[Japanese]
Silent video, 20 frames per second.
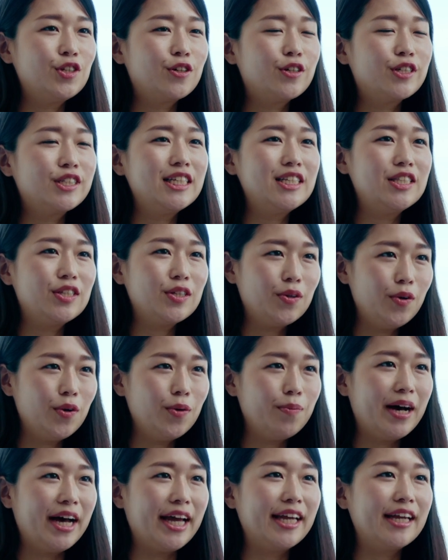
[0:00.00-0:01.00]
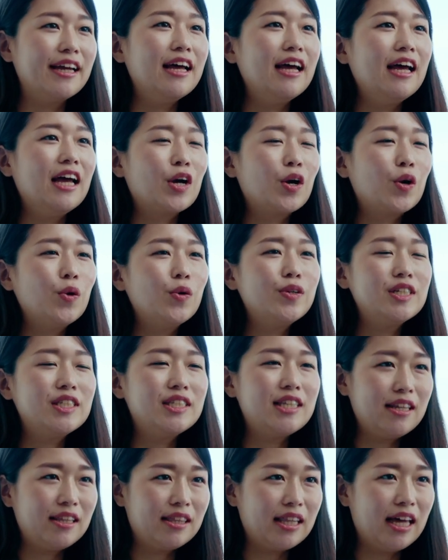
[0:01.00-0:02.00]
直接購買、
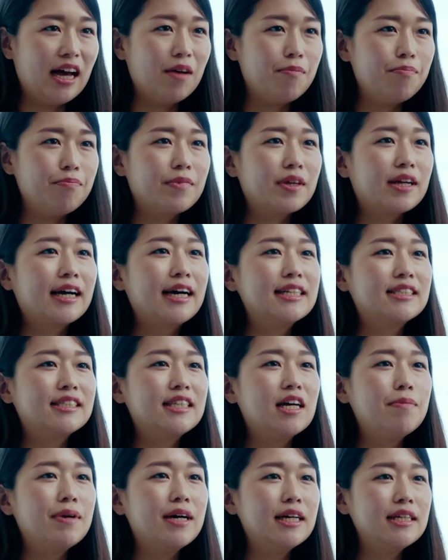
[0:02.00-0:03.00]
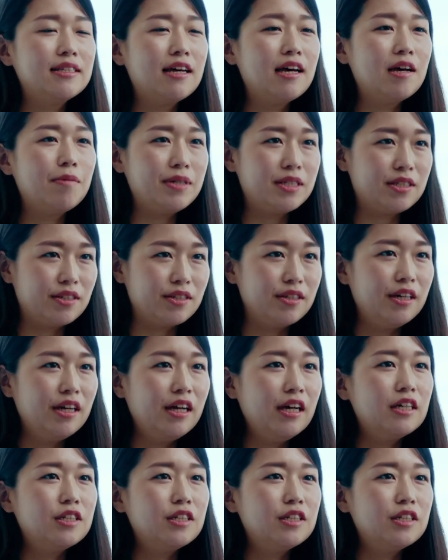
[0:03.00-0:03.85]
コールセンター、カスタマーサービス、